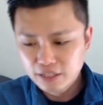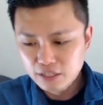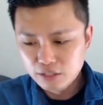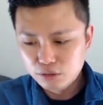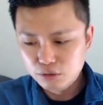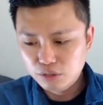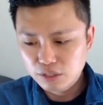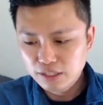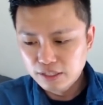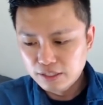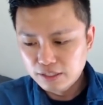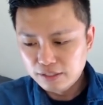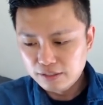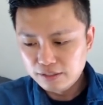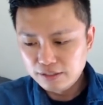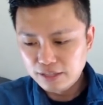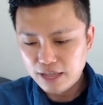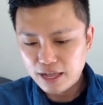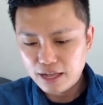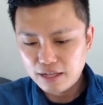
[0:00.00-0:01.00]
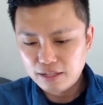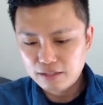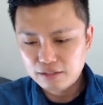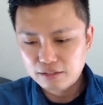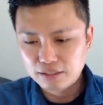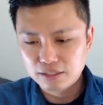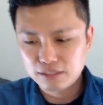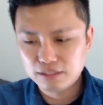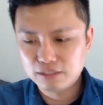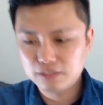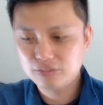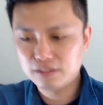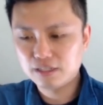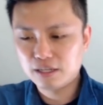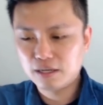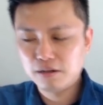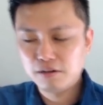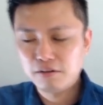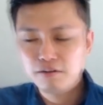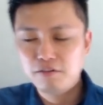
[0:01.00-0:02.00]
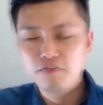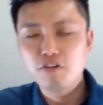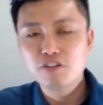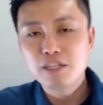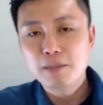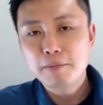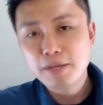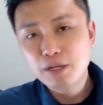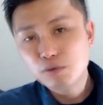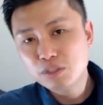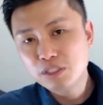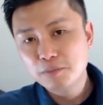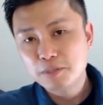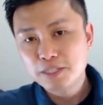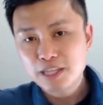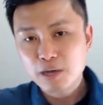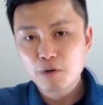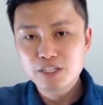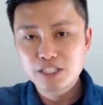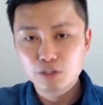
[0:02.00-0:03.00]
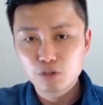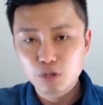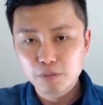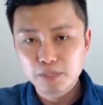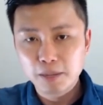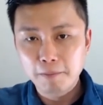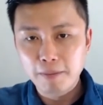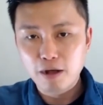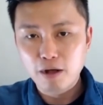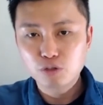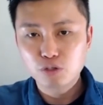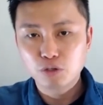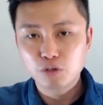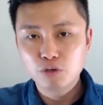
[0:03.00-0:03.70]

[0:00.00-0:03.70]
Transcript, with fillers: 所以它的那个风险评估基本上会相对比较保守。